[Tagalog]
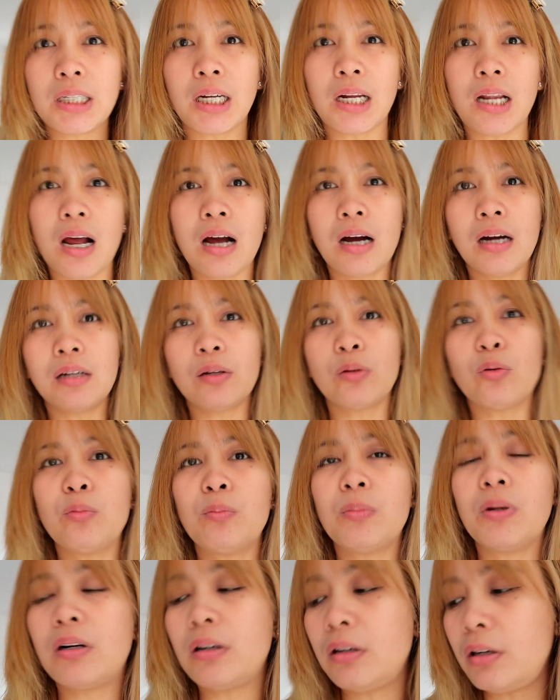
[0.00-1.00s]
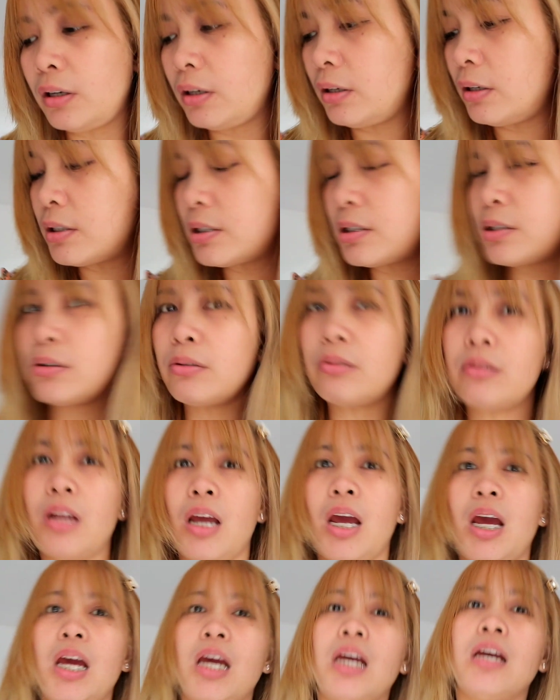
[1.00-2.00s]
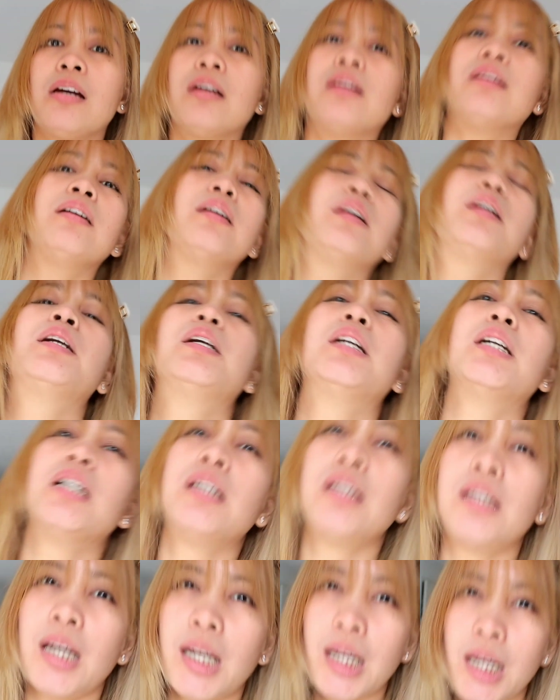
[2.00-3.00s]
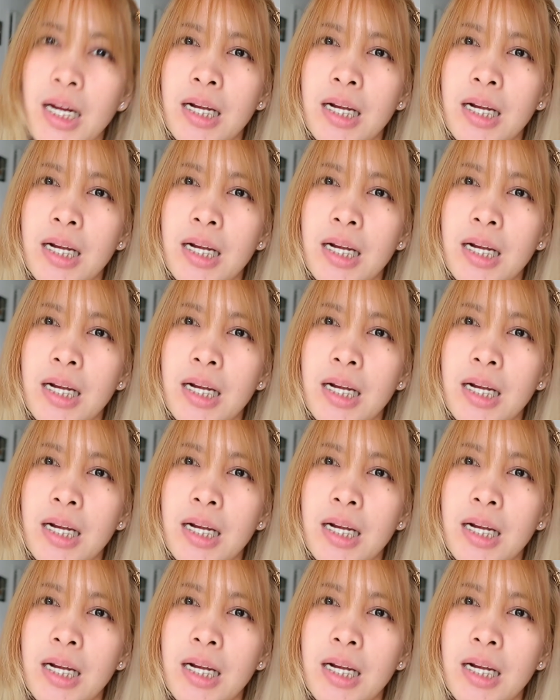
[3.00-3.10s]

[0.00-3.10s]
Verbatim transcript: Kailangan kong maglinis today. Kaya